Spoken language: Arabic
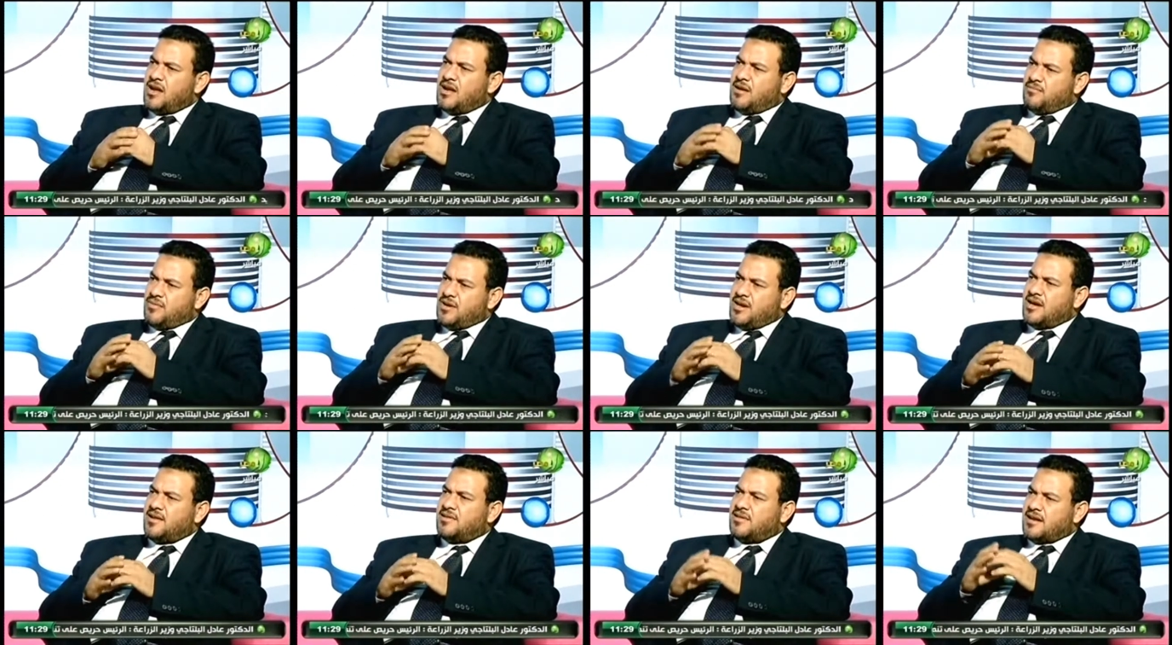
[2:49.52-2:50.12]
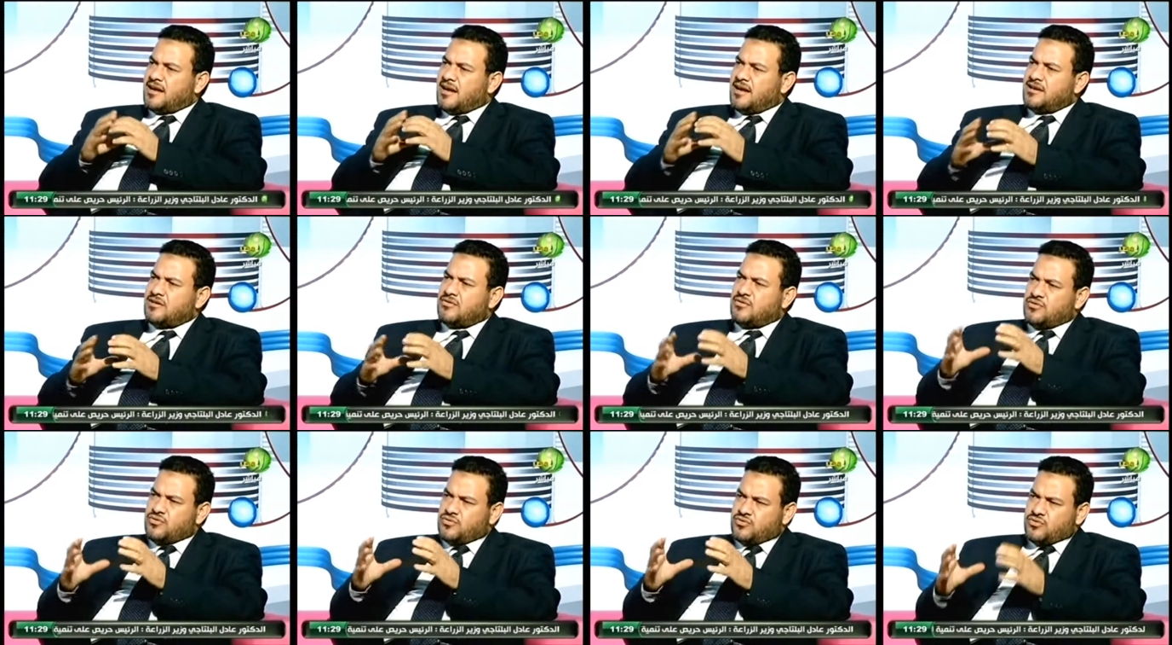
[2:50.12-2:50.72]
بيحصل عليه
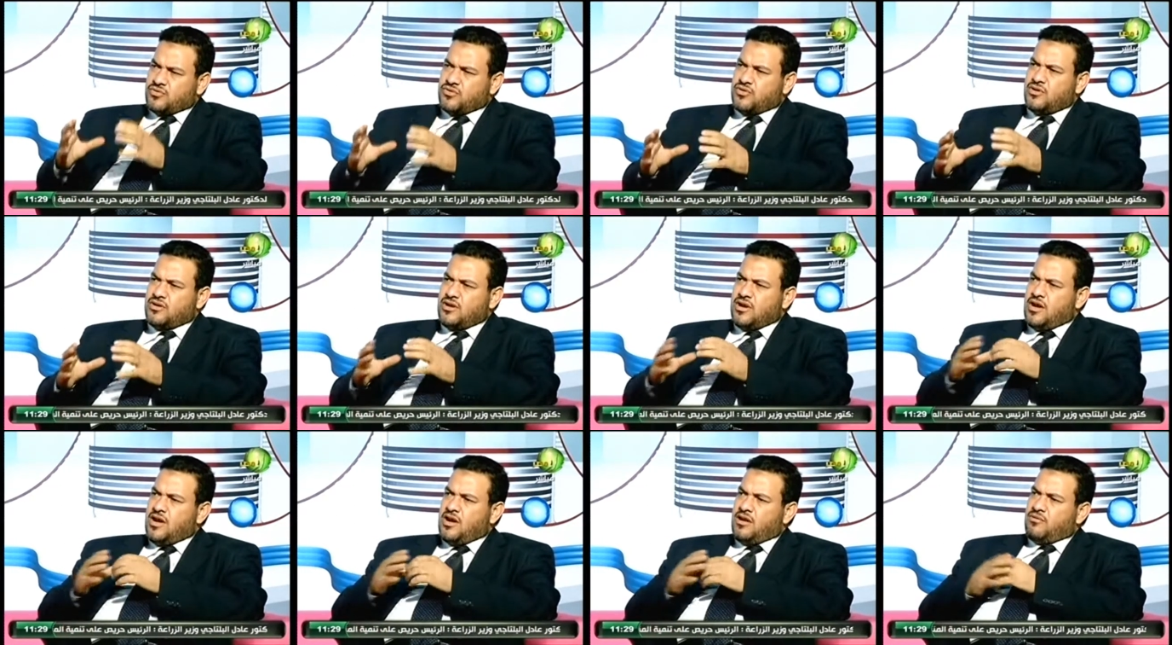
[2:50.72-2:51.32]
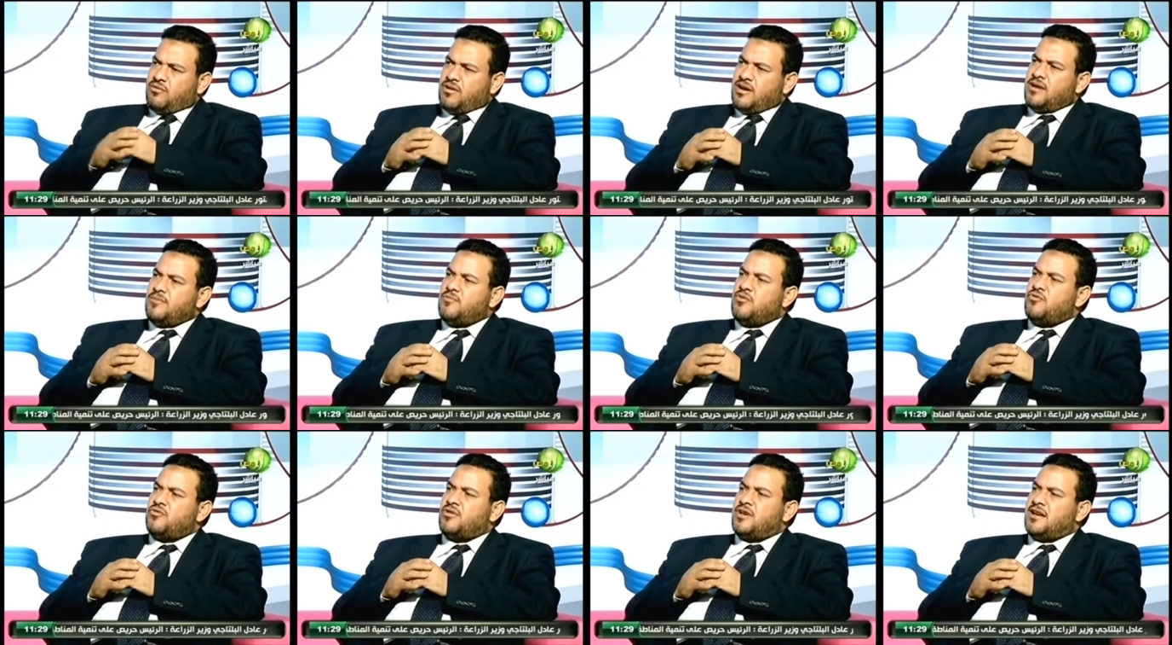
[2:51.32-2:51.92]
كنترول
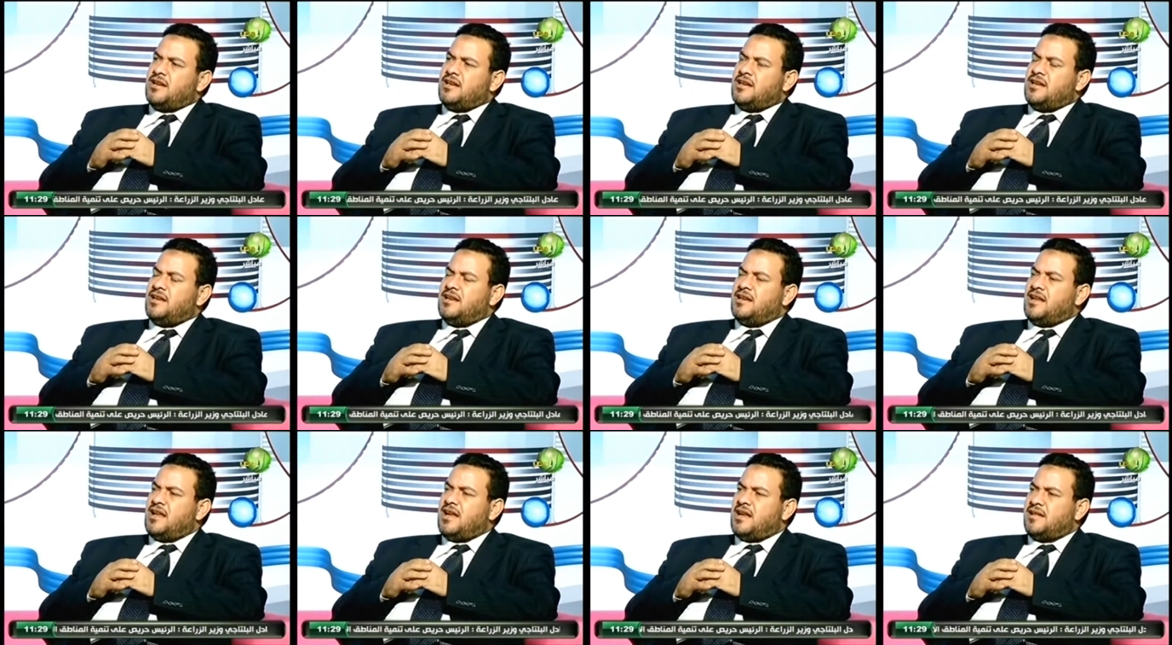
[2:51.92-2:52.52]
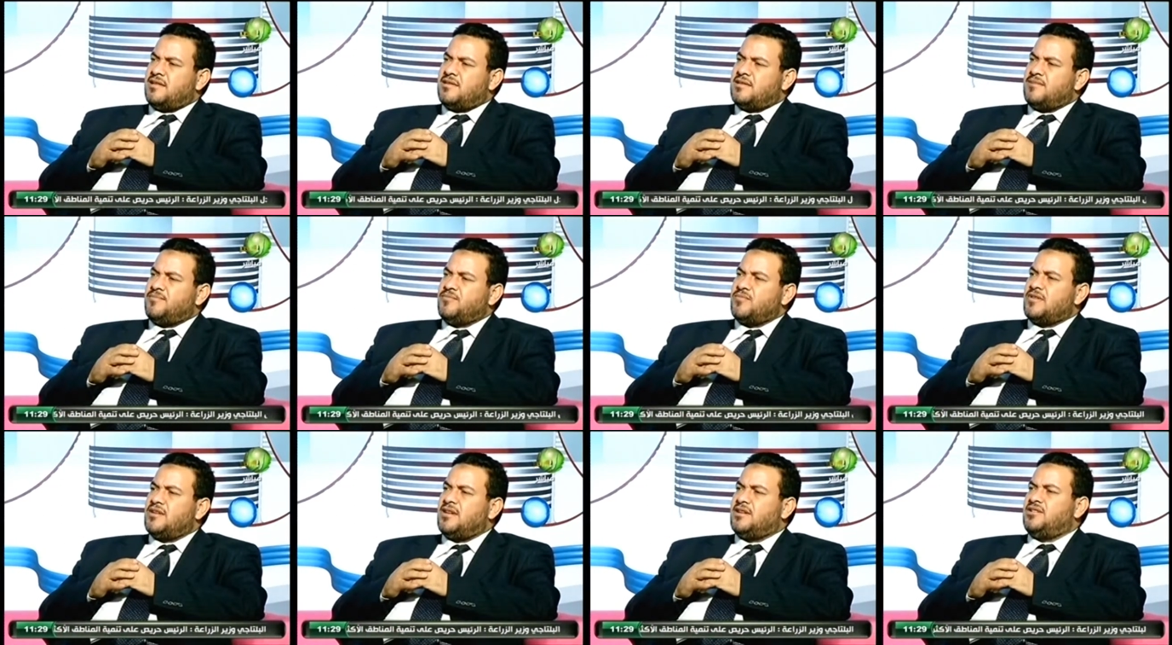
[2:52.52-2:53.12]
وممكن الناس
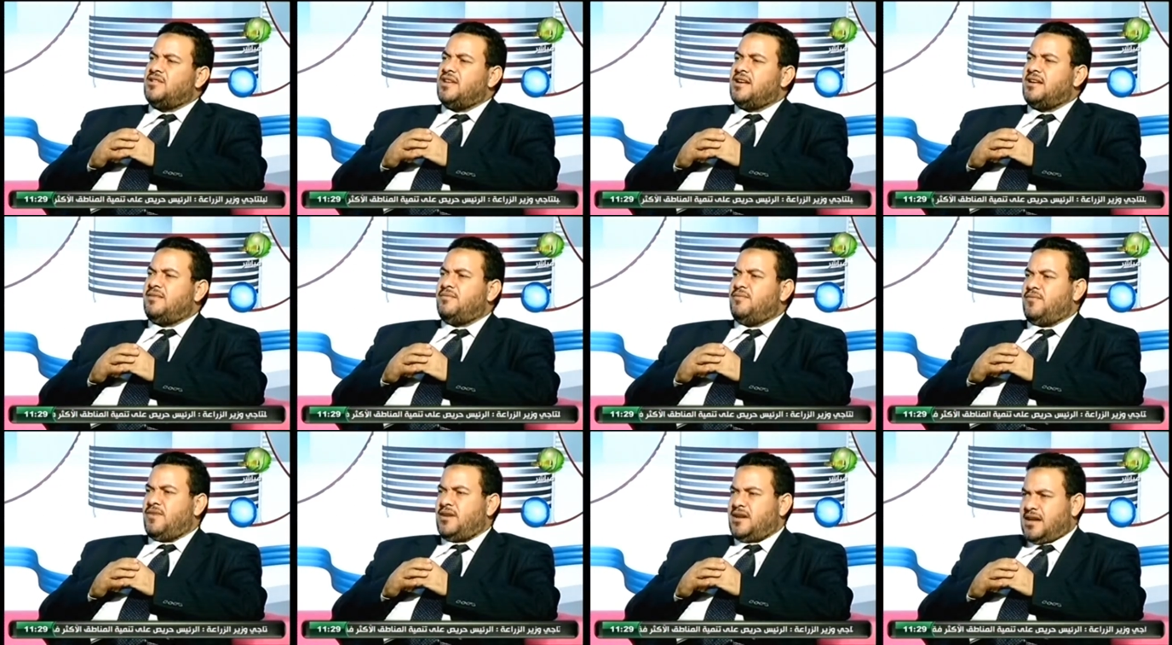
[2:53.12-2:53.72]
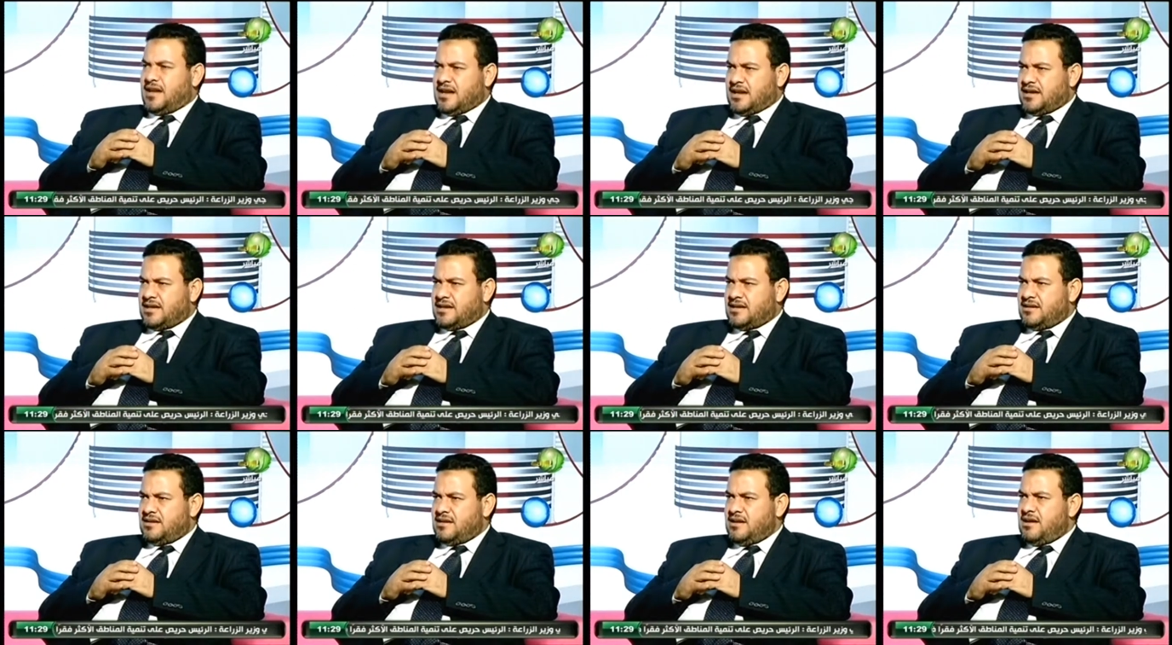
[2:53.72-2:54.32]
تتسجن في الاخر
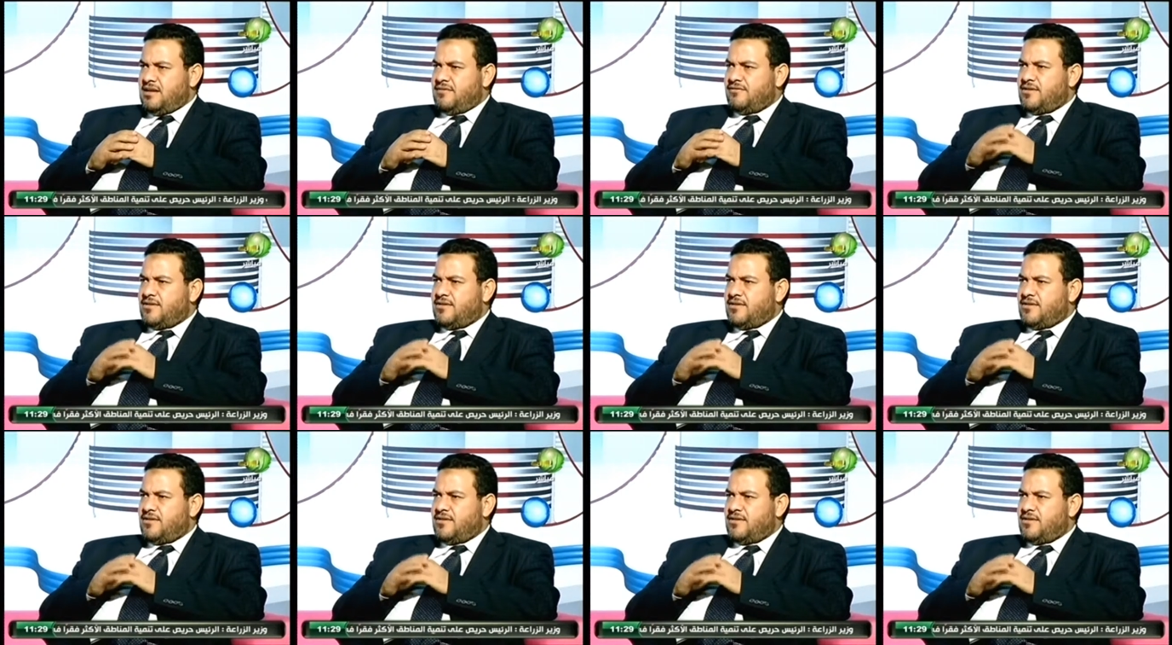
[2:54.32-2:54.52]
جميل.